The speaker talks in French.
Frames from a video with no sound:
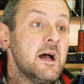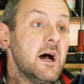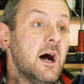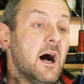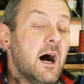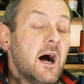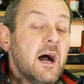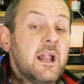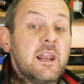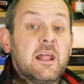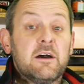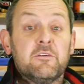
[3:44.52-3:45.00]

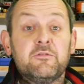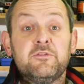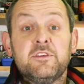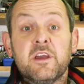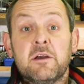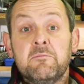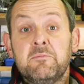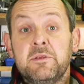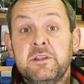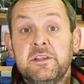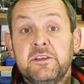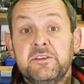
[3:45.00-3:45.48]
à la
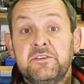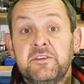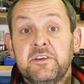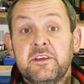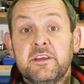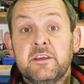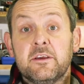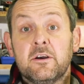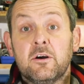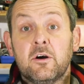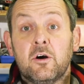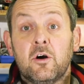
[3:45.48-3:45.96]

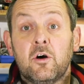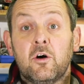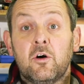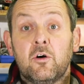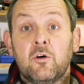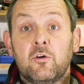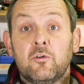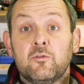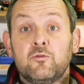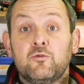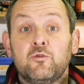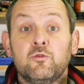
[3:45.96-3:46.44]
fiabilité
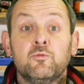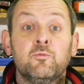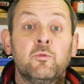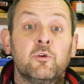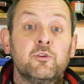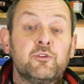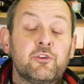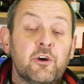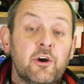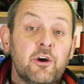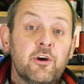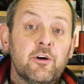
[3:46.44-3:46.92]
euh, du
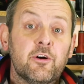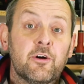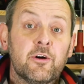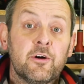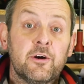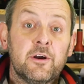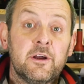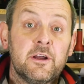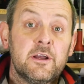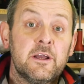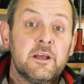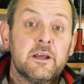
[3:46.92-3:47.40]

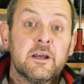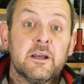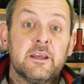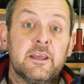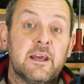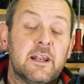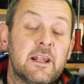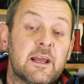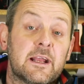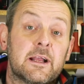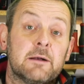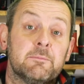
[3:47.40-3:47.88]
moteur
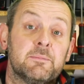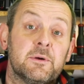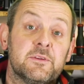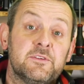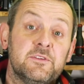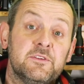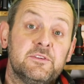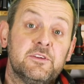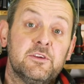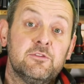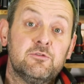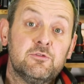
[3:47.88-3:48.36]
et à la
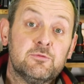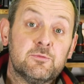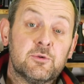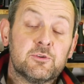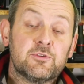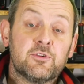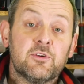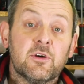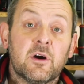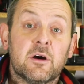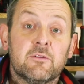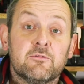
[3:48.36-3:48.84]
capacité du
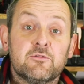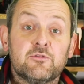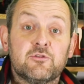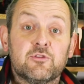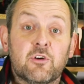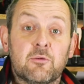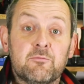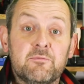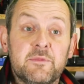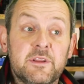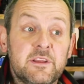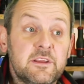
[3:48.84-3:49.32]
moteur à
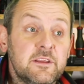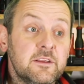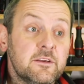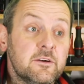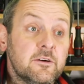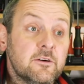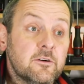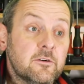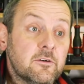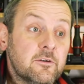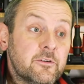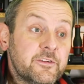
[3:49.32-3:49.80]
vous emmener
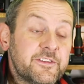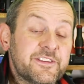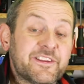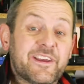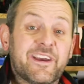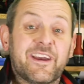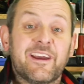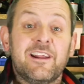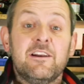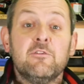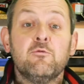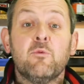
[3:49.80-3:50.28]

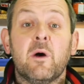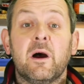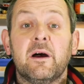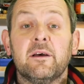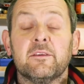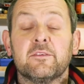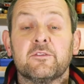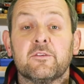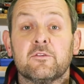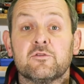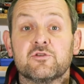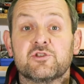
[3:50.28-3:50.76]
très
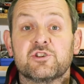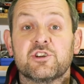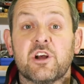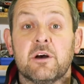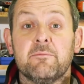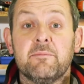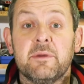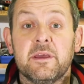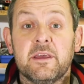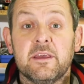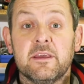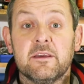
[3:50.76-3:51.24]
loin sans
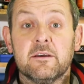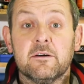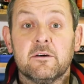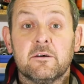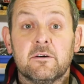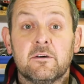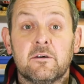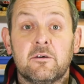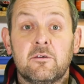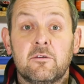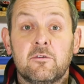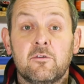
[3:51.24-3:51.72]
jamais
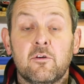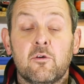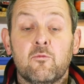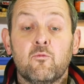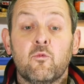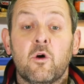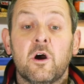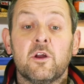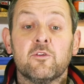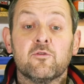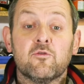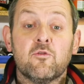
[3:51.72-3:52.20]
le
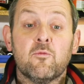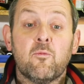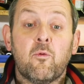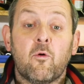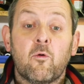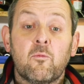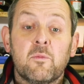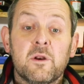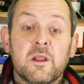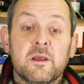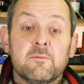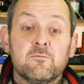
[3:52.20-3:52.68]
moindre
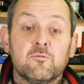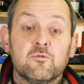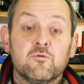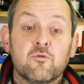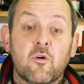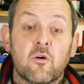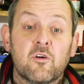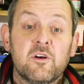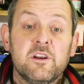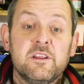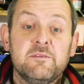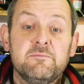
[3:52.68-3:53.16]
problème
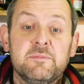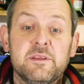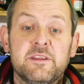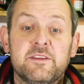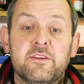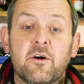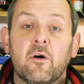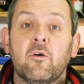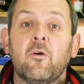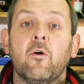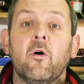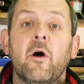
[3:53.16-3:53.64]
ou en
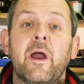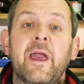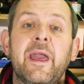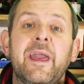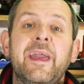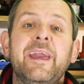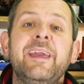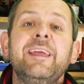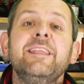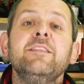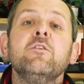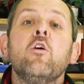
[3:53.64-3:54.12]
limitant
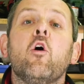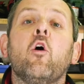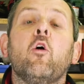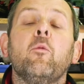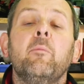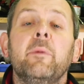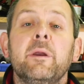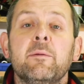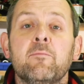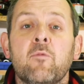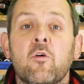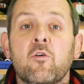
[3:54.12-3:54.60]

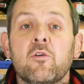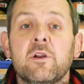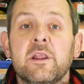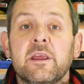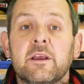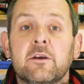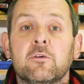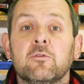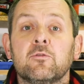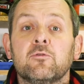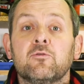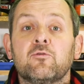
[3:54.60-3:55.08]
énormément
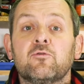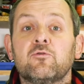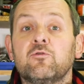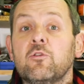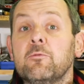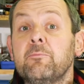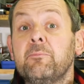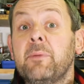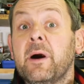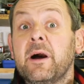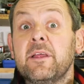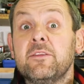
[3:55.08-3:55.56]
les causes
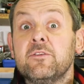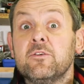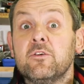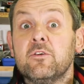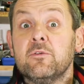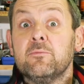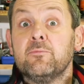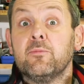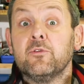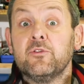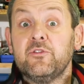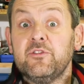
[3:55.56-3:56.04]
de
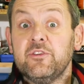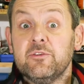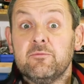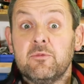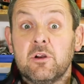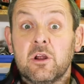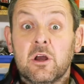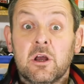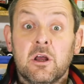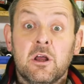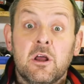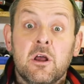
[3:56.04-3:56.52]
panne
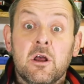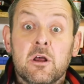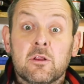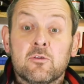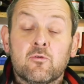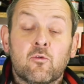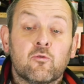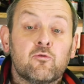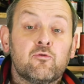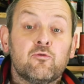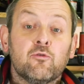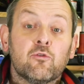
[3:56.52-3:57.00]
possibles.
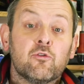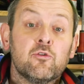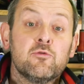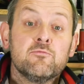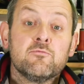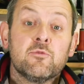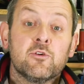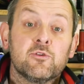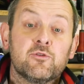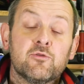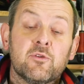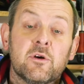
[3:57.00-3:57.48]
Donc sur
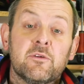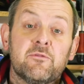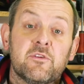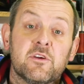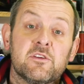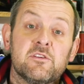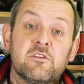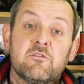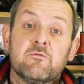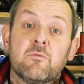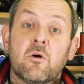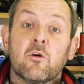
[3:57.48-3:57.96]
une moto,
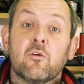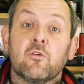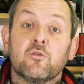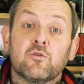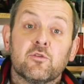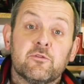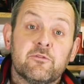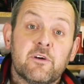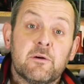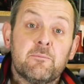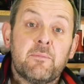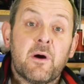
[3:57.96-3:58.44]
effectivement,
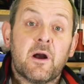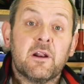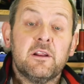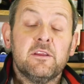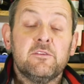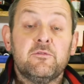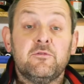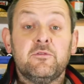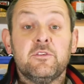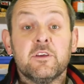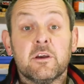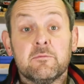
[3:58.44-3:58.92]
quand on va
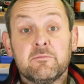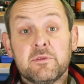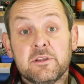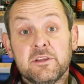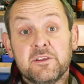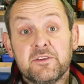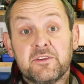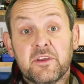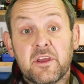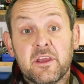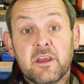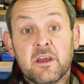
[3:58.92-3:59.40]
parler de
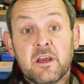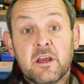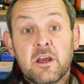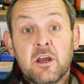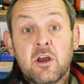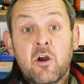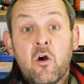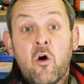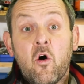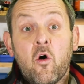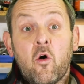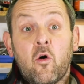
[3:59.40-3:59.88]
fiabilité,
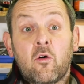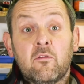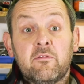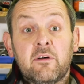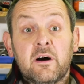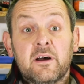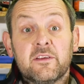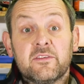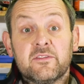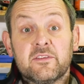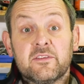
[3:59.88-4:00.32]
on va